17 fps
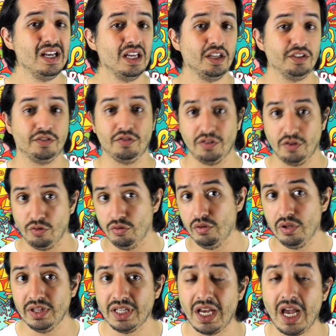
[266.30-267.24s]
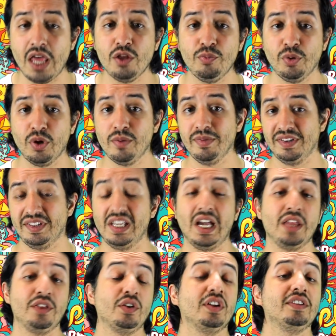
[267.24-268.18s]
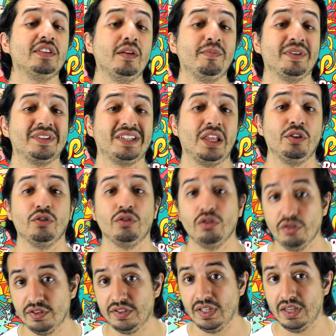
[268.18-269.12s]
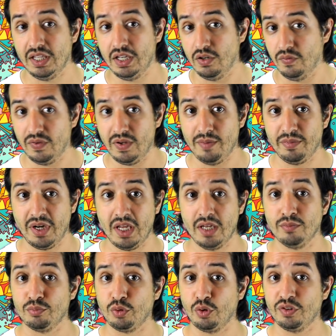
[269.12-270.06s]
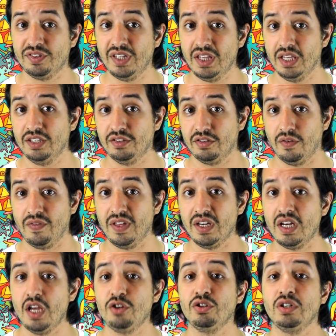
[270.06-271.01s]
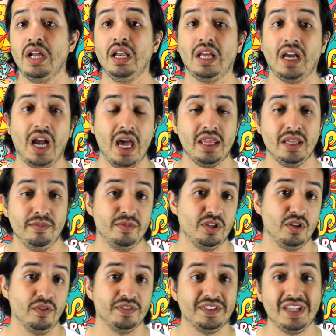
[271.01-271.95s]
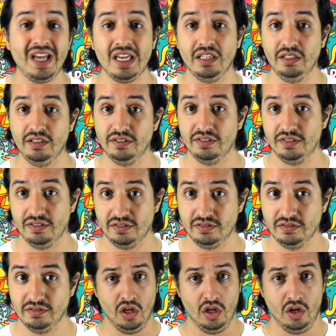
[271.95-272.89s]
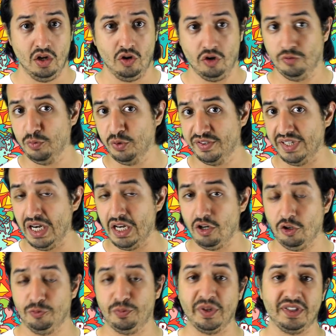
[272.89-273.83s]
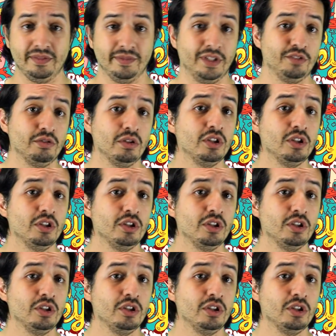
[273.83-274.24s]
Esto según lo indicado por investigadores el pasado 12 de noviembre en Proceedings of the National Academy of Science. Los murciélagos perciben su